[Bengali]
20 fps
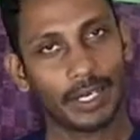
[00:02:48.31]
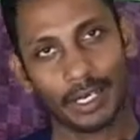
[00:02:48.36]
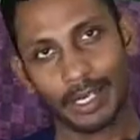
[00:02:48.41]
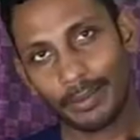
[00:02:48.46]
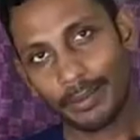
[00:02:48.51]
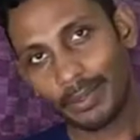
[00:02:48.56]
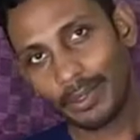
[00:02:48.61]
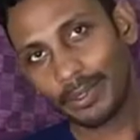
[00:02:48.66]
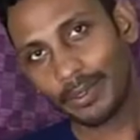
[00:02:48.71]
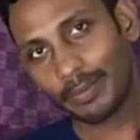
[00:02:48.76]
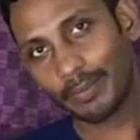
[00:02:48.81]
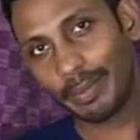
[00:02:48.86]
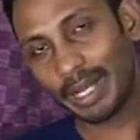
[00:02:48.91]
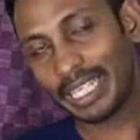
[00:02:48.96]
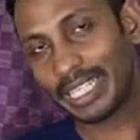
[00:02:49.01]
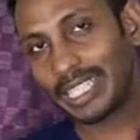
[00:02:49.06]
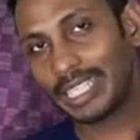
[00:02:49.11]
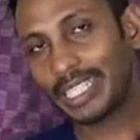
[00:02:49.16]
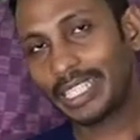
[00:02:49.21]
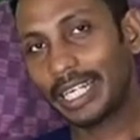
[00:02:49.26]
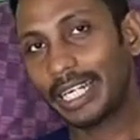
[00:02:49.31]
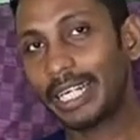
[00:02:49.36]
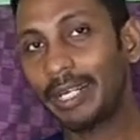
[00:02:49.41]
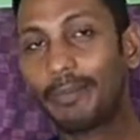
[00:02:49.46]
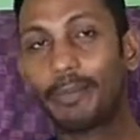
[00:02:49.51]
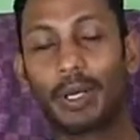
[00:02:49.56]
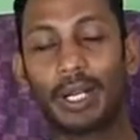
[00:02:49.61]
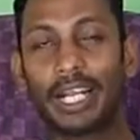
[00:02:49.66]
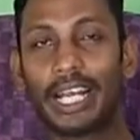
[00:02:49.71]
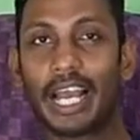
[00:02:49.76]
এবং মেসেঞ্জারে
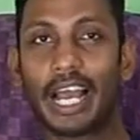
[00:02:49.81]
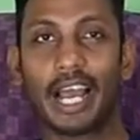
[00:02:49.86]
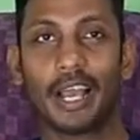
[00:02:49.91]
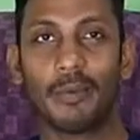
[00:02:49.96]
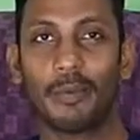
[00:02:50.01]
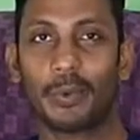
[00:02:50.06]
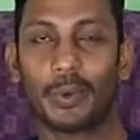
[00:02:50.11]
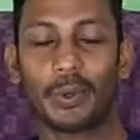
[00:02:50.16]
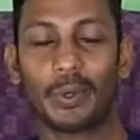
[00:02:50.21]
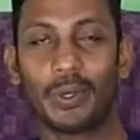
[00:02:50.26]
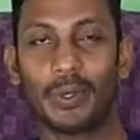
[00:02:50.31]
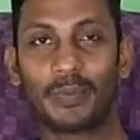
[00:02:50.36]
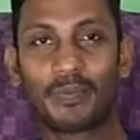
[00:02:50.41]
বলে হাই ব্রো